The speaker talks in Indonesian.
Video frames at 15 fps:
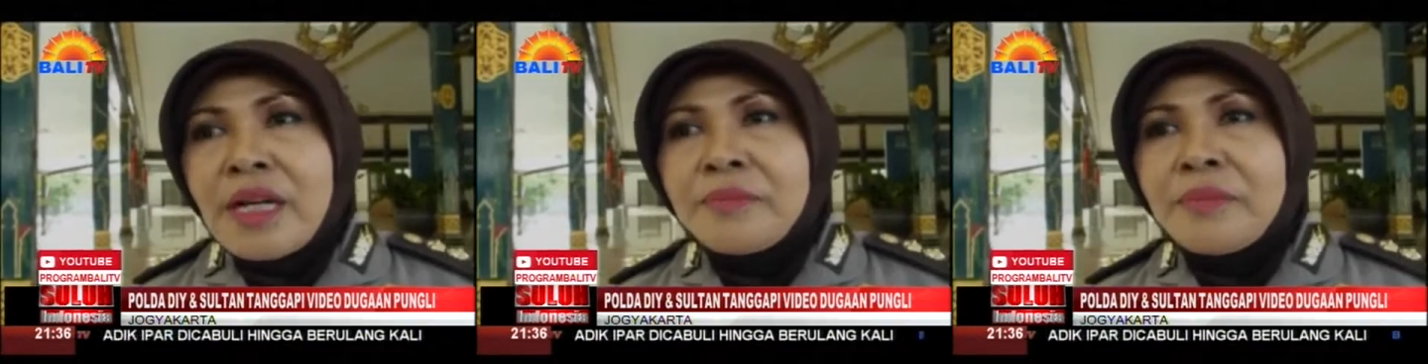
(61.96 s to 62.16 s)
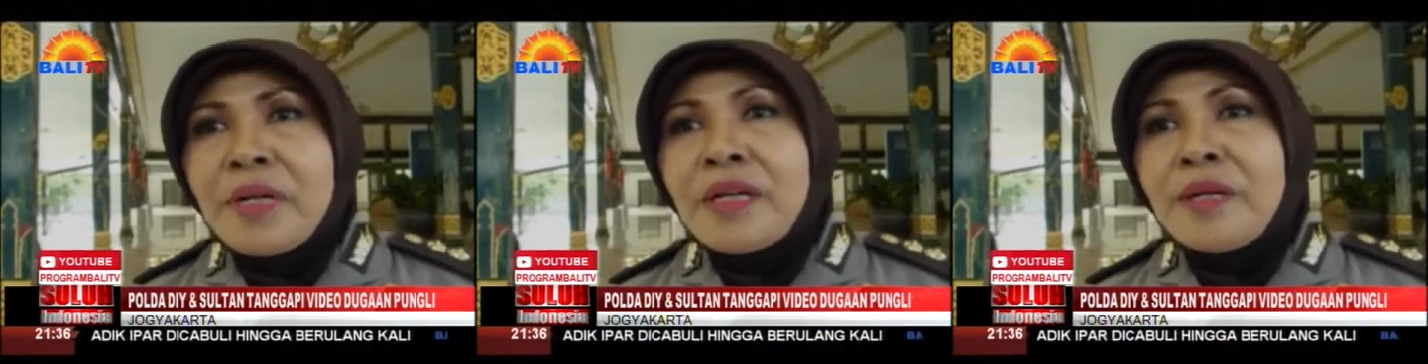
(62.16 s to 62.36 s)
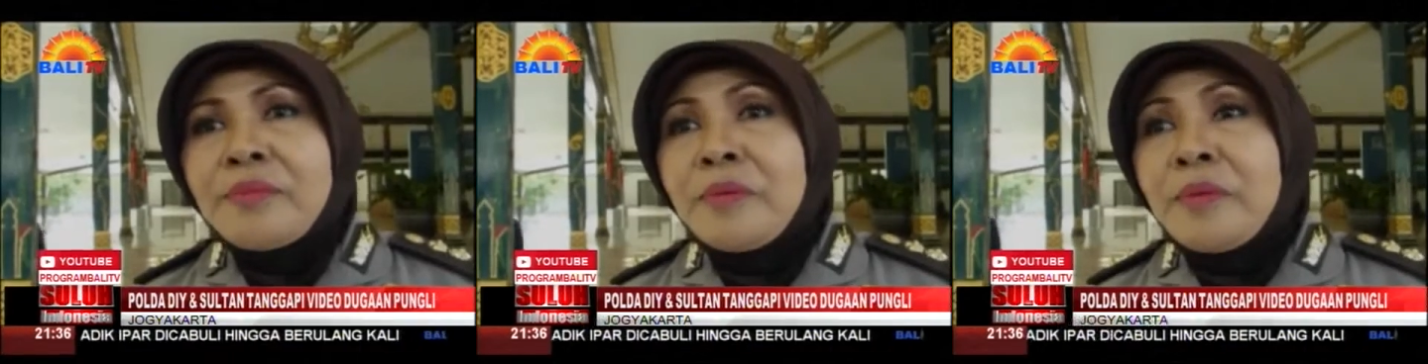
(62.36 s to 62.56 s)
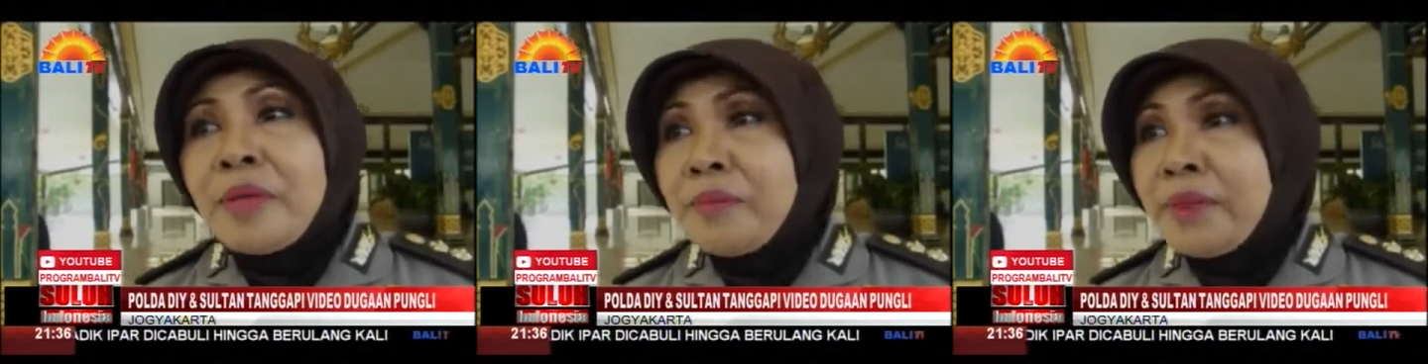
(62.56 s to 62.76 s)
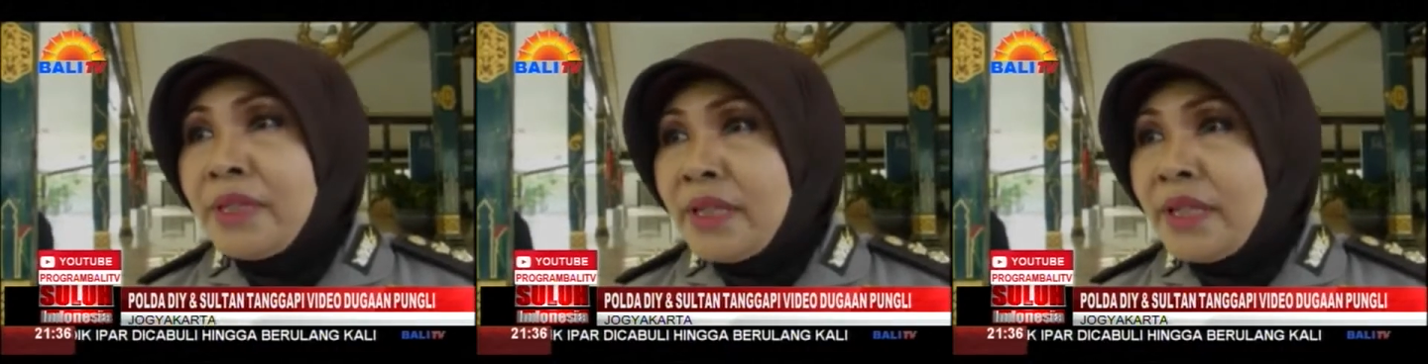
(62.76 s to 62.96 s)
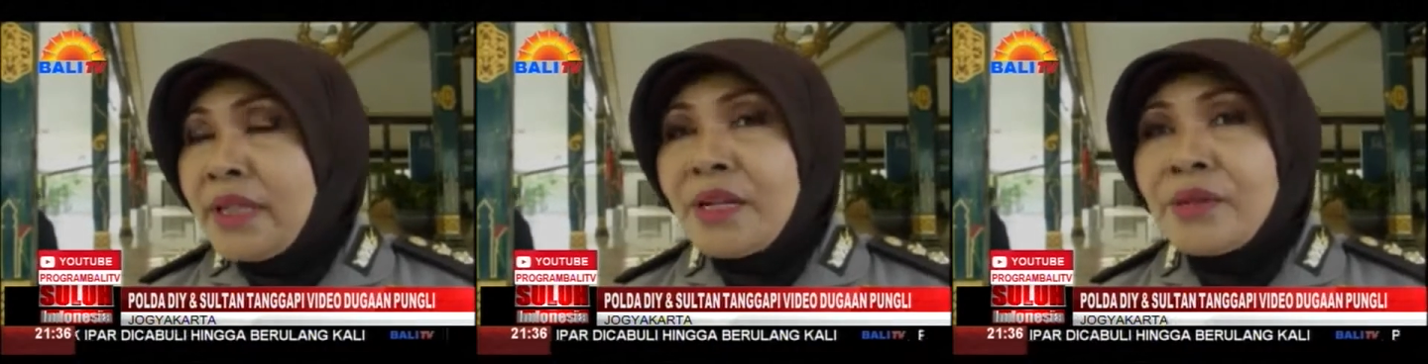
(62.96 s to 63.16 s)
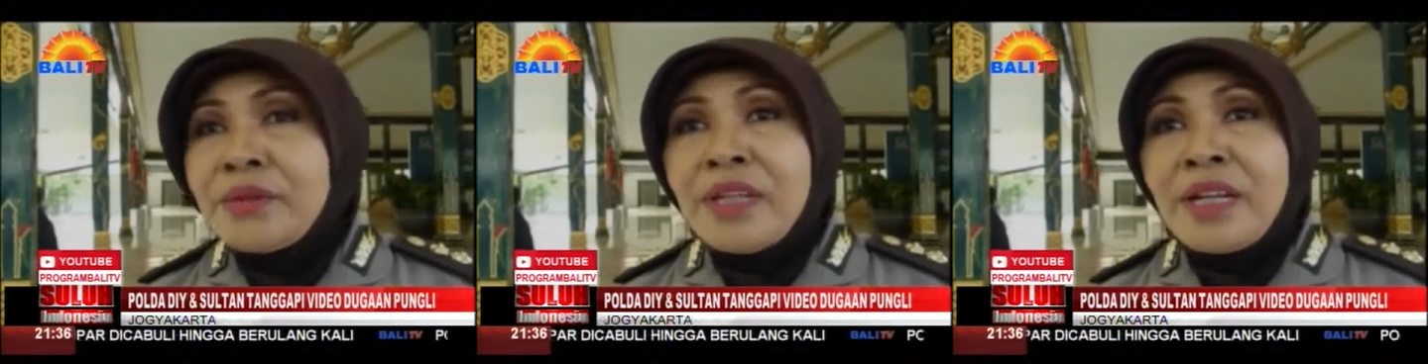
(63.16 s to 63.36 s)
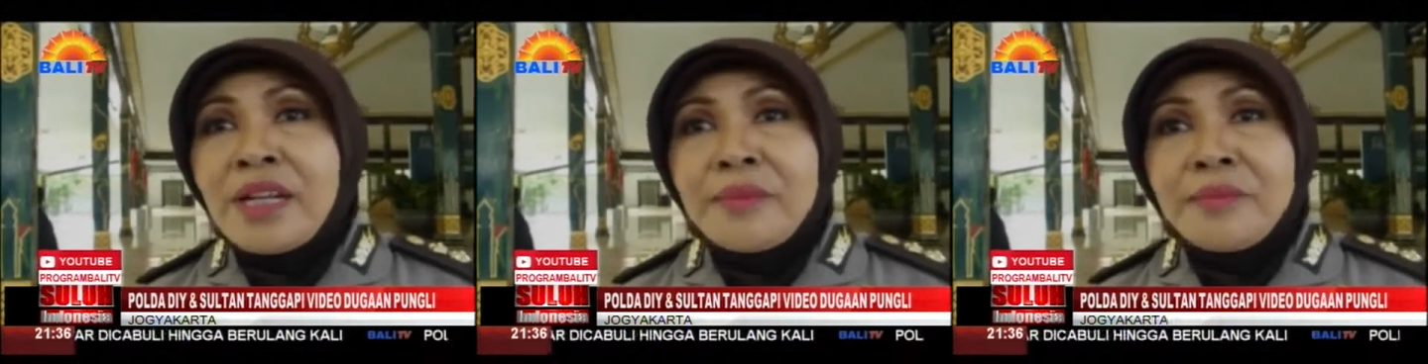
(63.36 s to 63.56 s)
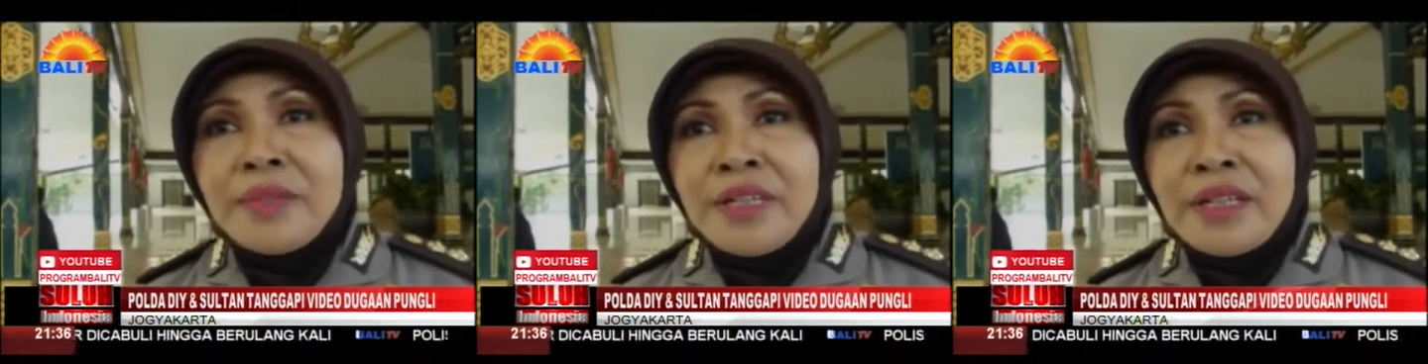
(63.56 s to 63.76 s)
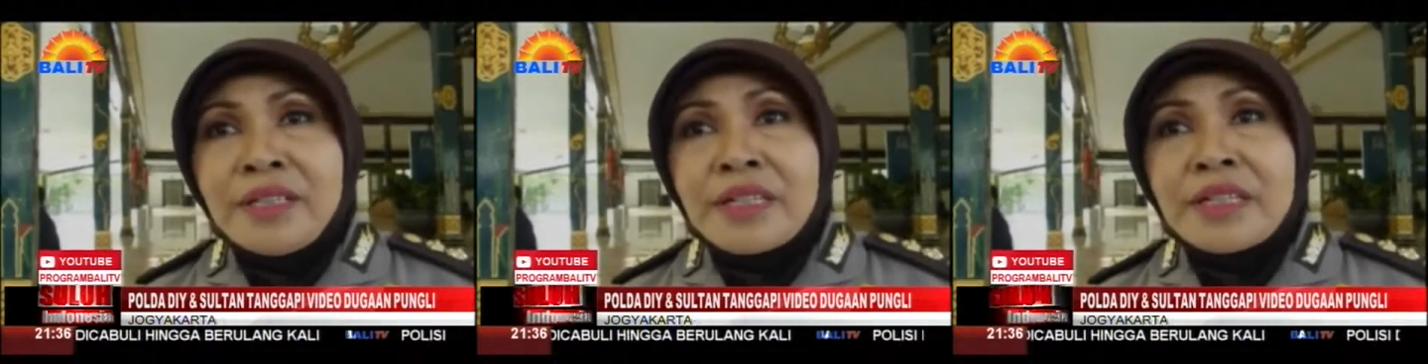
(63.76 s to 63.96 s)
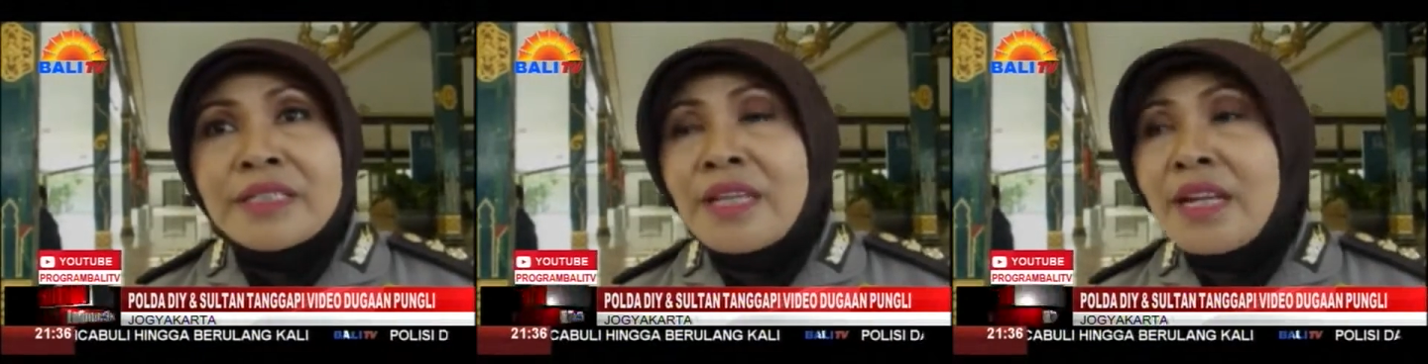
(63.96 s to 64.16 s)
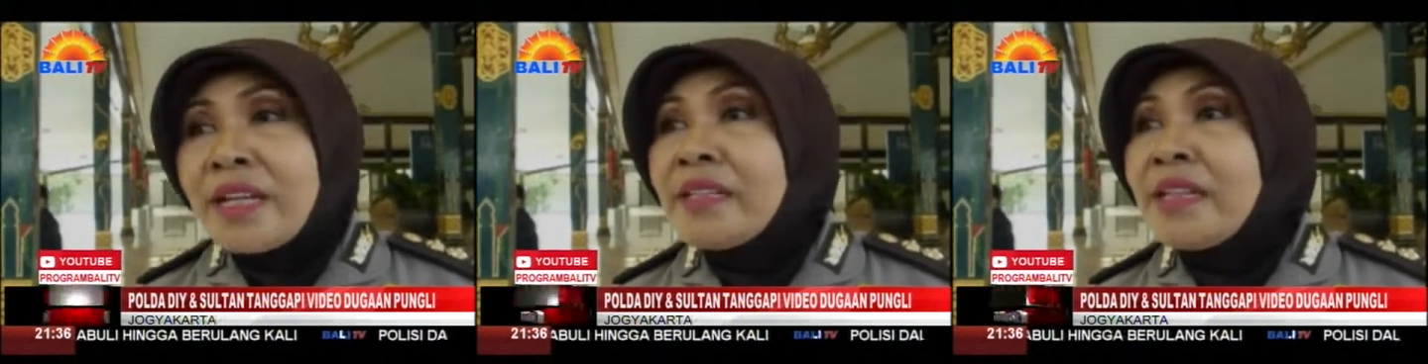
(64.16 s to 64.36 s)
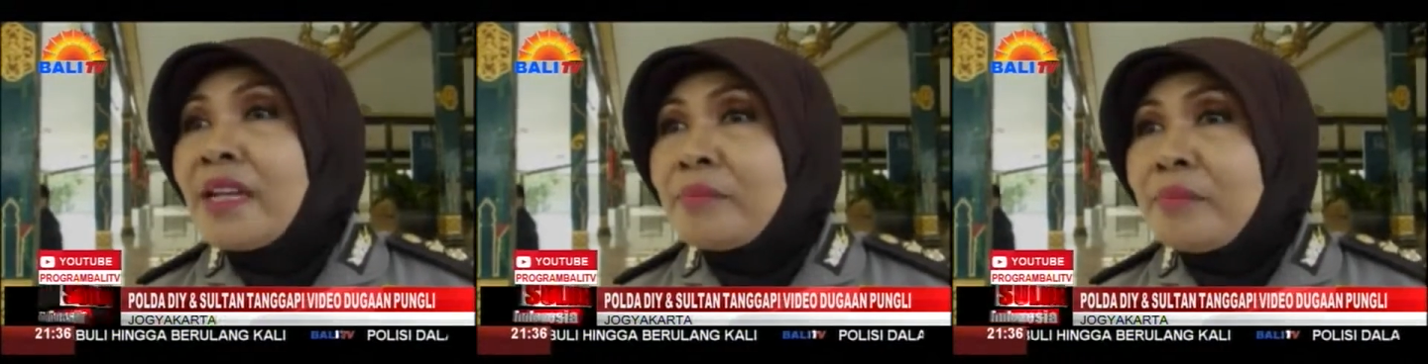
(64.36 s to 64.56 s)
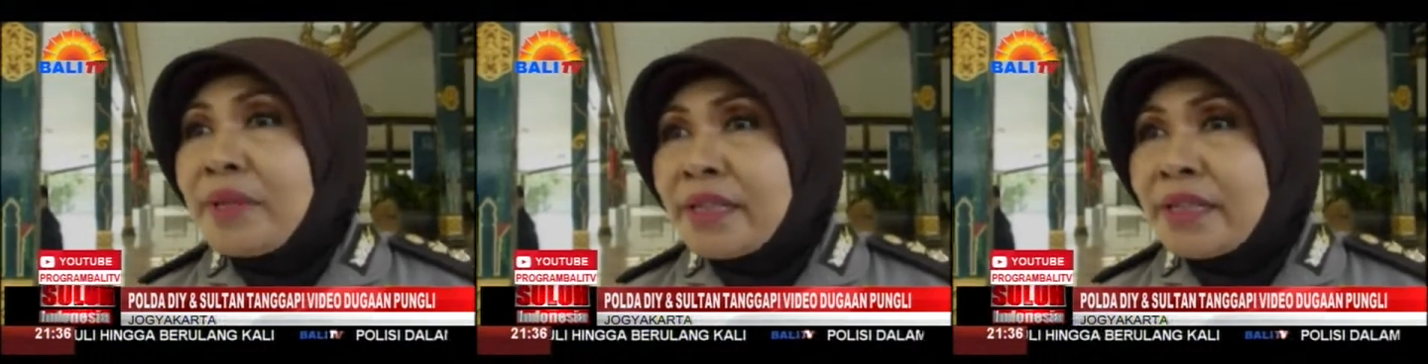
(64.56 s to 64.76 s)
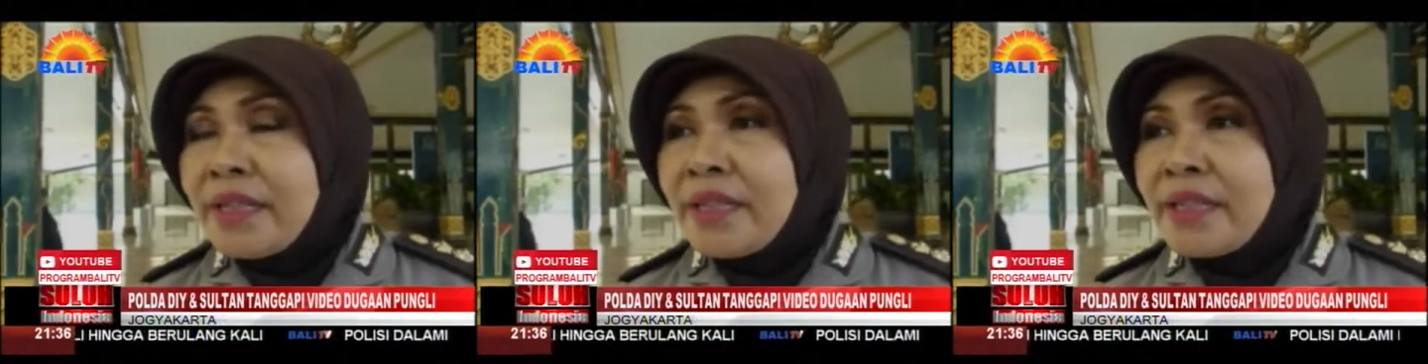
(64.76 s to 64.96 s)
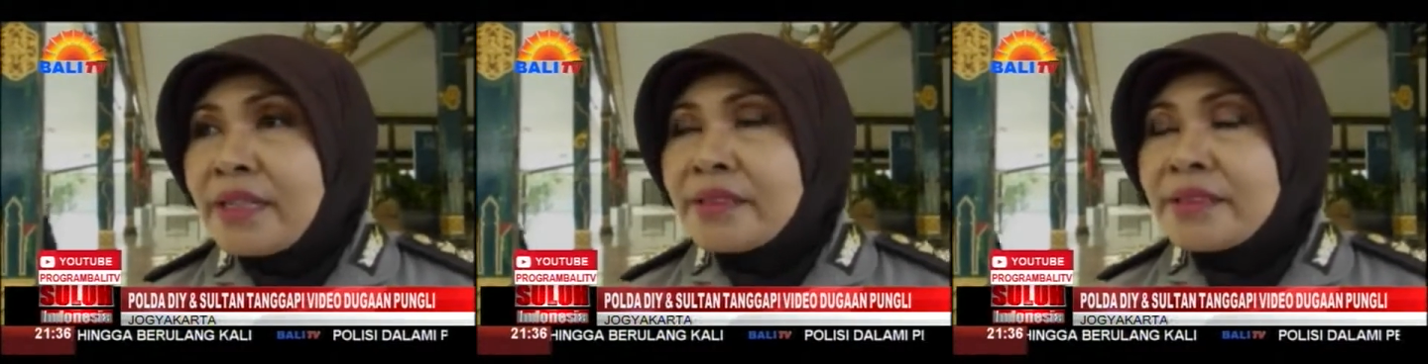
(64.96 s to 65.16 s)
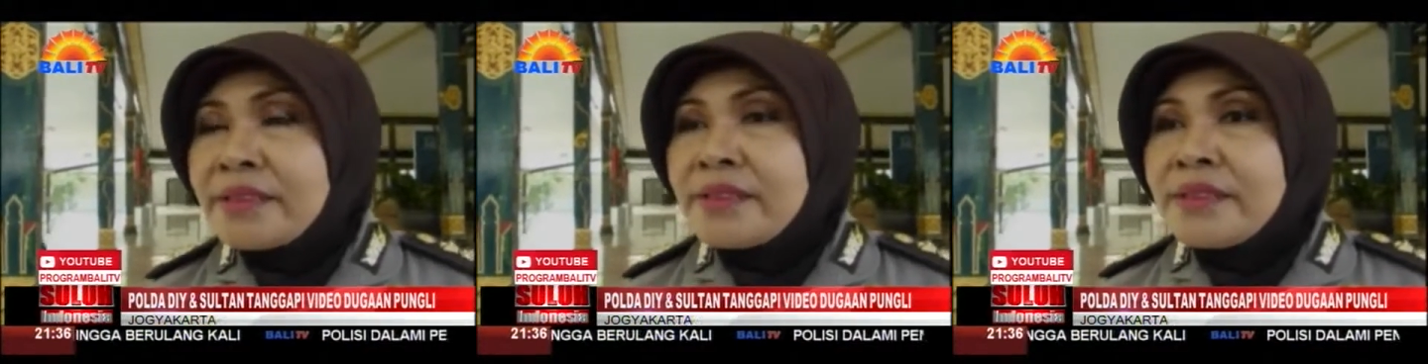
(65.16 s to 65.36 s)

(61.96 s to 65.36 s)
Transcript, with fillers: apakah memang benar anggota kami ada kesalahan di lapangan